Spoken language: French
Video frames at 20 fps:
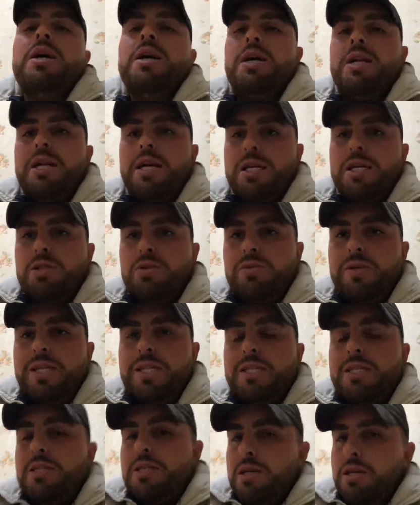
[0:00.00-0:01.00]
La
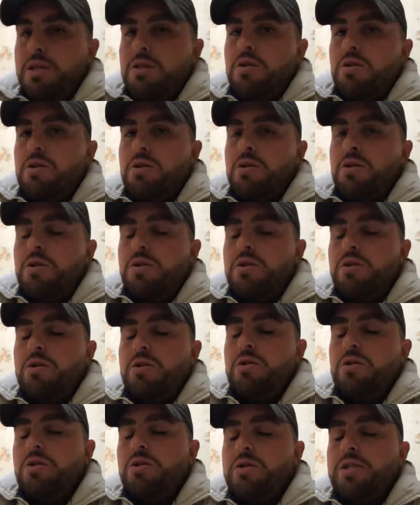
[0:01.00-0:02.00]
Suisse, dans
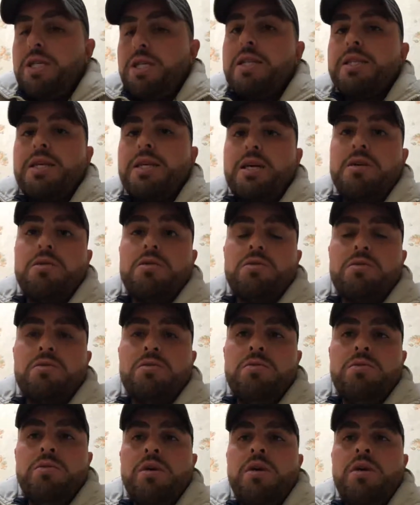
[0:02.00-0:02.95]
euh, certains cantons,